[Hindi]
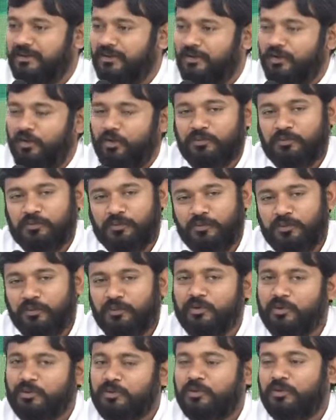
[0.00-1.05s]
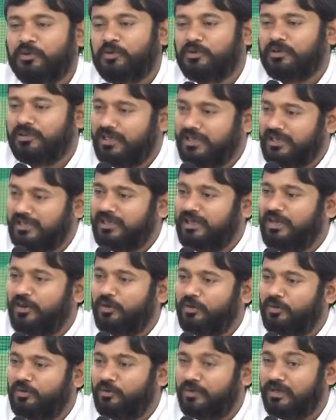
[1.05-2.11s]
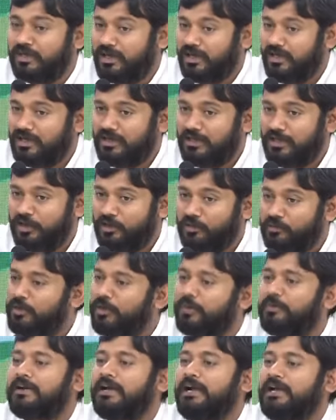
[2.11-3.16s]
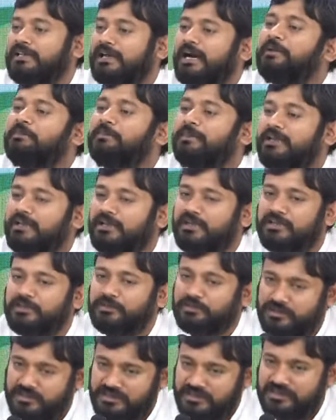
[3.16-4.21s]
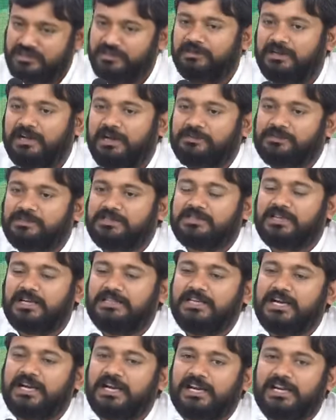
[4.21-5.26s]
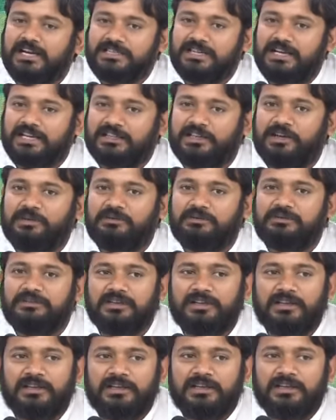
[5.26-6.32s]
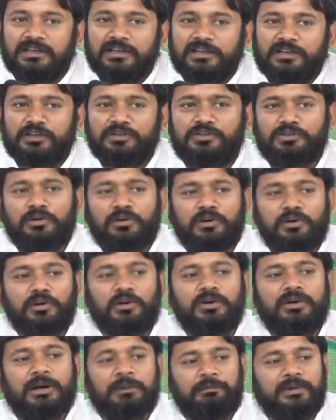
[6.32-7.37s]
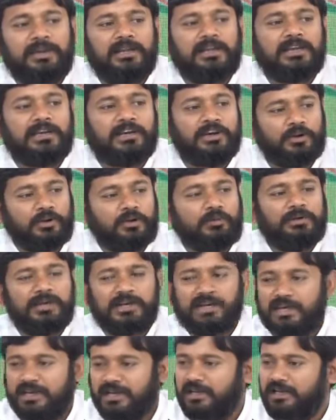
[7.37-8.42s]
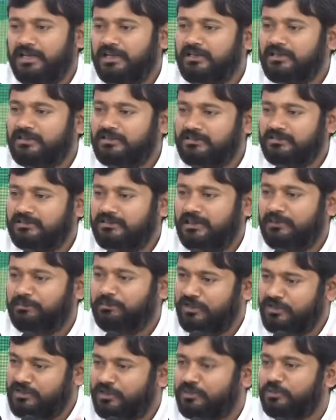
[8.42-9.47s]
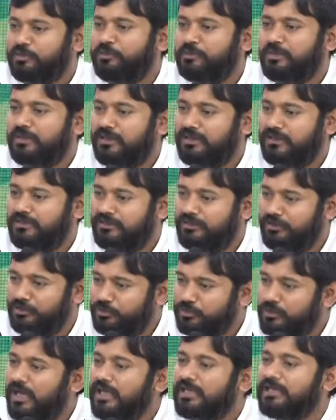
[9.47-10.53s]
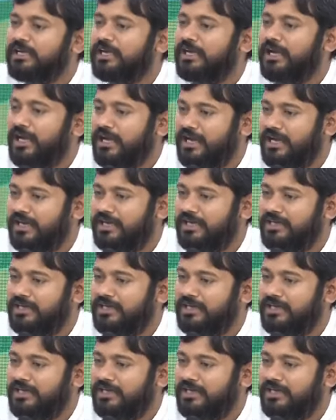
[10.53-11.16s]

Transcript: और उन लोगों को देखना और उनके अनुभव के आधार पे ही कुछ चीज़ें मैं आपसे साझा करना चाहता हूँ कि जो लोग अपने घरों में खड़े हैं अपने छतों पर दुकान के आगे